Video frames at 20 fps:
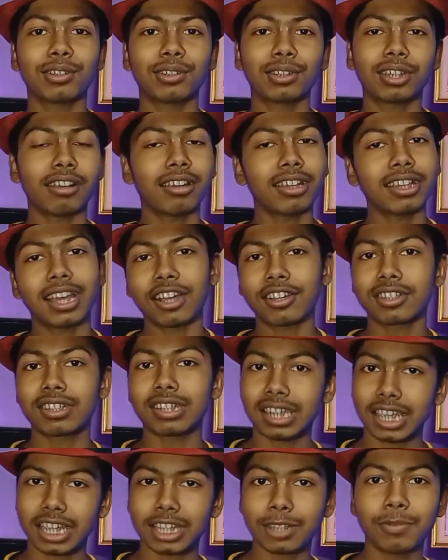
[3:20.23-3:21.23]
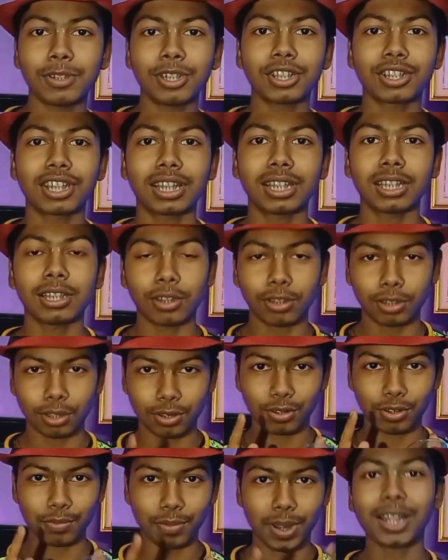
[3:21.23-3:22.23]
সো তাহলে দেখা হচ্ছে নেক্সট ভিডিওর সাথে
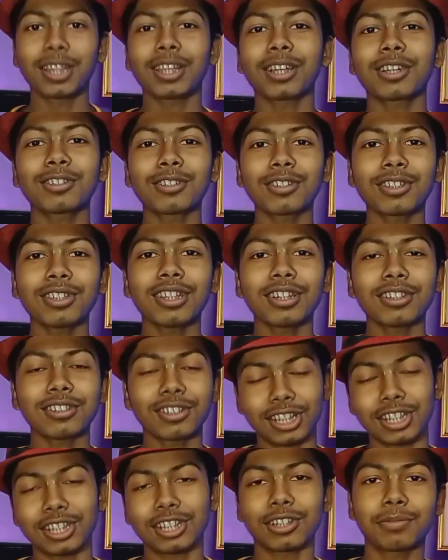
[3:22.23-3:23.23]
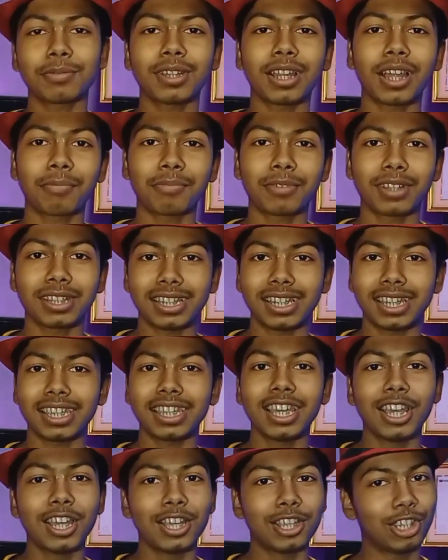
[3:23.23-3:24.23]
ততক্ষণ ভালো থাকুন সুস্থ থাকুন সাদা সর্বদা আপনাদের
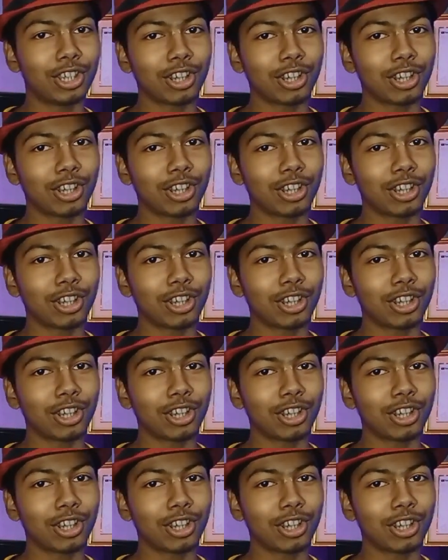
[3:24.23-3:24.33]
এই